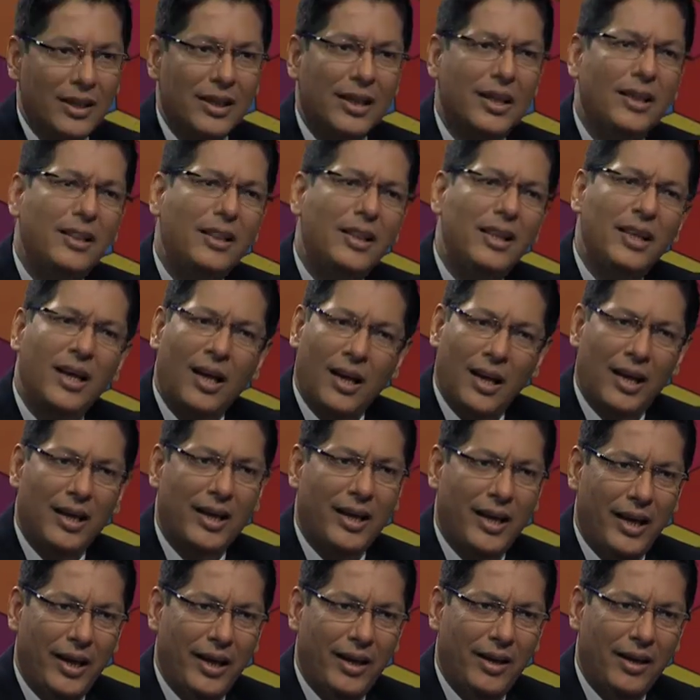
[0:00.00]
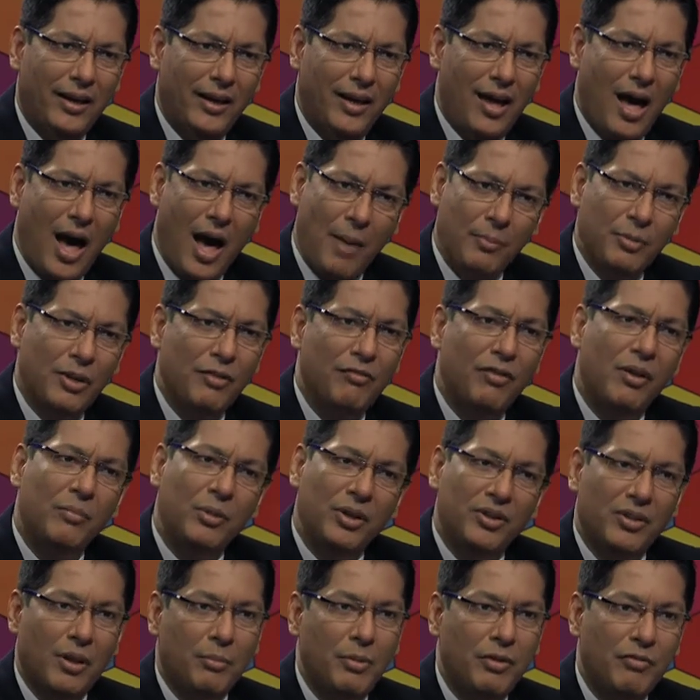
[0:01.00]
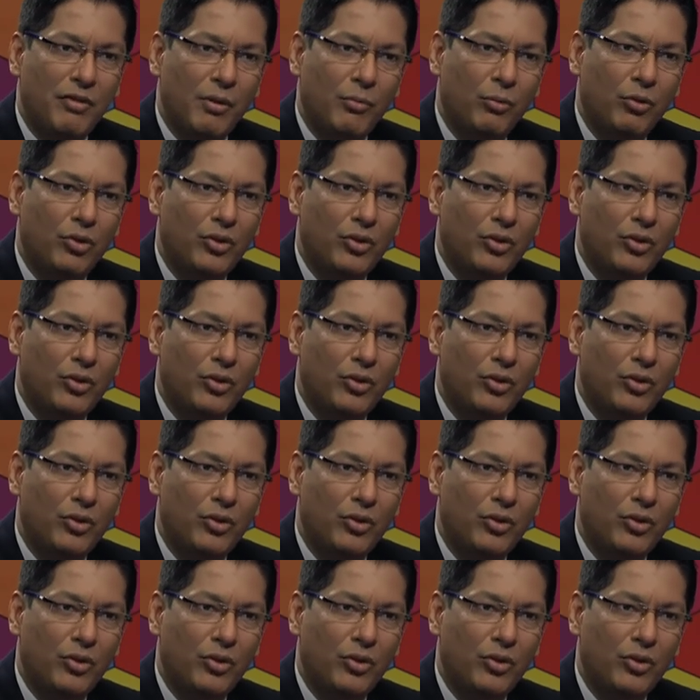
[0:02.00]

कितनी अलग है आपकी फिल्म इन सभी फिल्मों